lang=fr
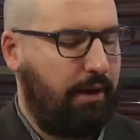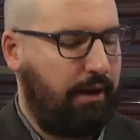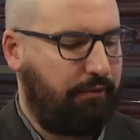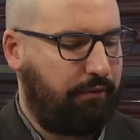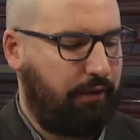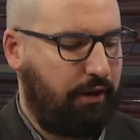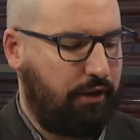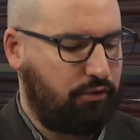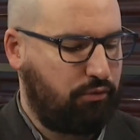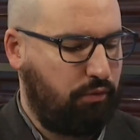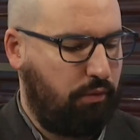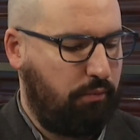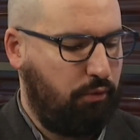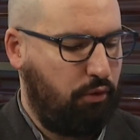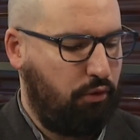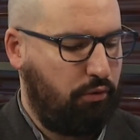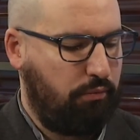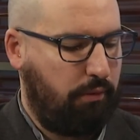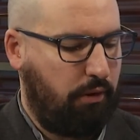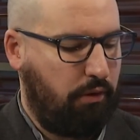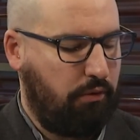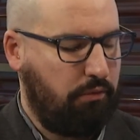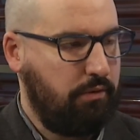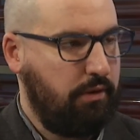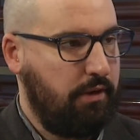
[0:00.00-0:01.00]
François
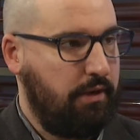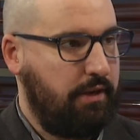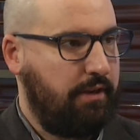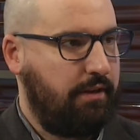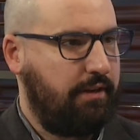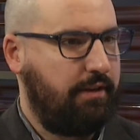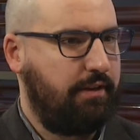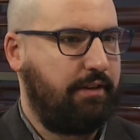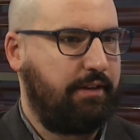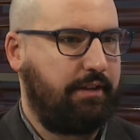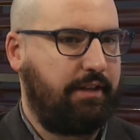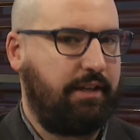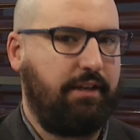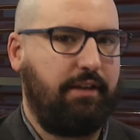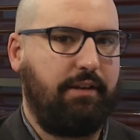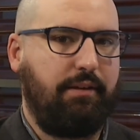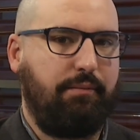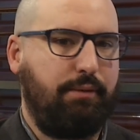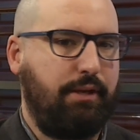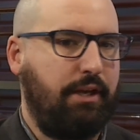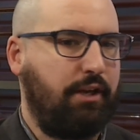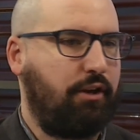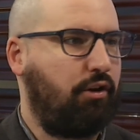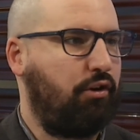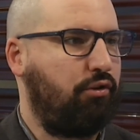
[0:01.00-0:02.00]
Beaumont, qui est
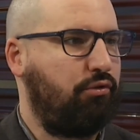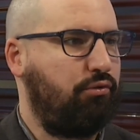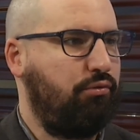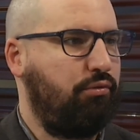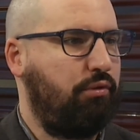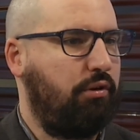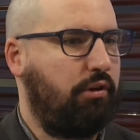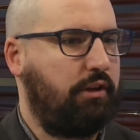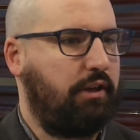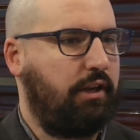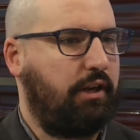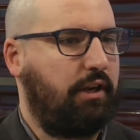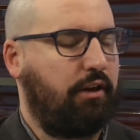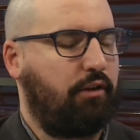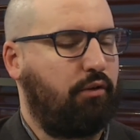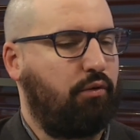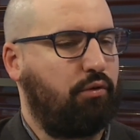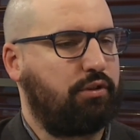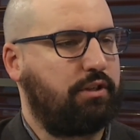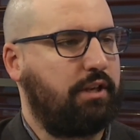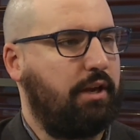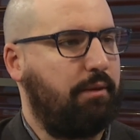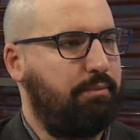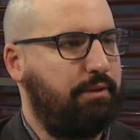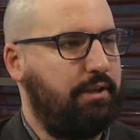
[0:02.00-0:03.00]
bien connu dans la
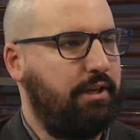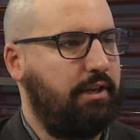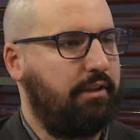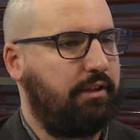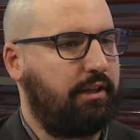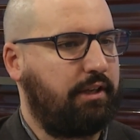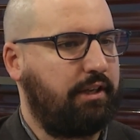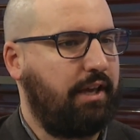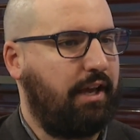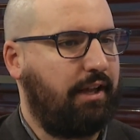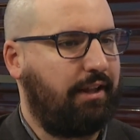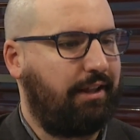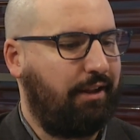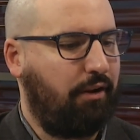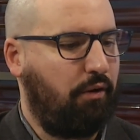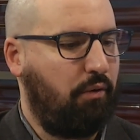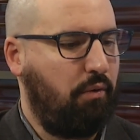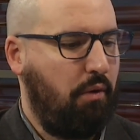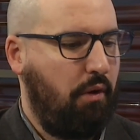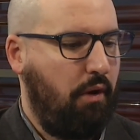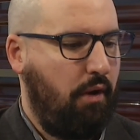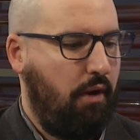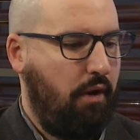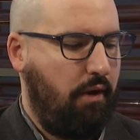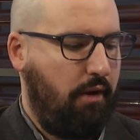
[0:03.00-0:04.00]
course à pied, triathlon,
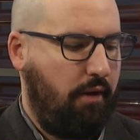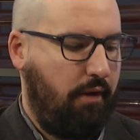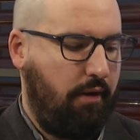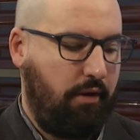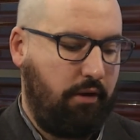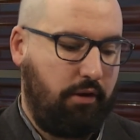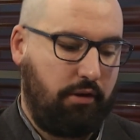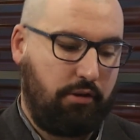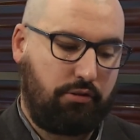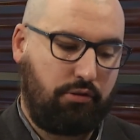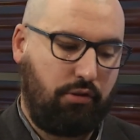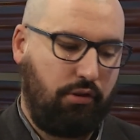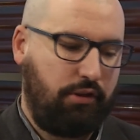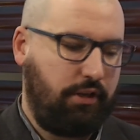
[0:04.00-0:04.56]
c'est un